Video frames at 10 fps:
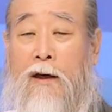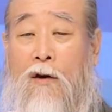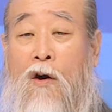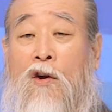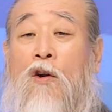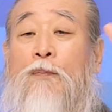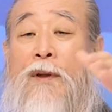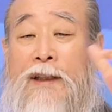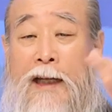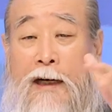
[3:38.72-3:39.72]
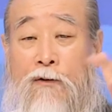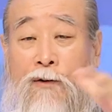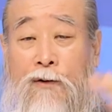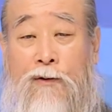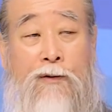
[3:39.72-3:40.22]
얼을
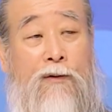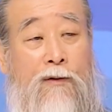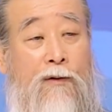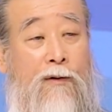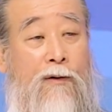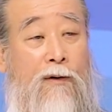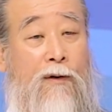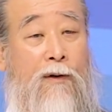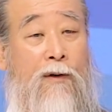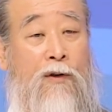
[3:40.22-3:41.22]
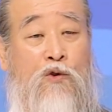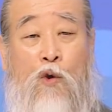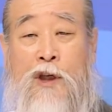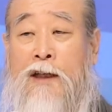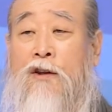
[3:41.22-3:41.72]
빛내라고.
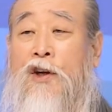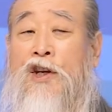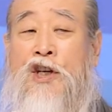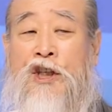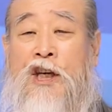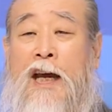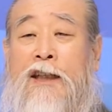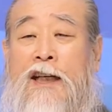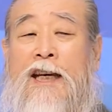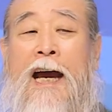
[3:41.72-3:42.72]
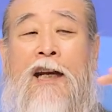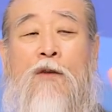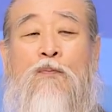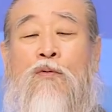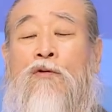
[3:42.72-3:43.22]
조상들이 희생한 이
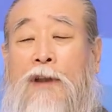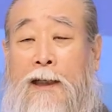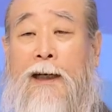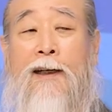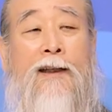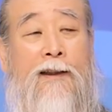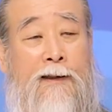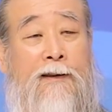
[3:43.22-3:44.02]
한을 풀어달라.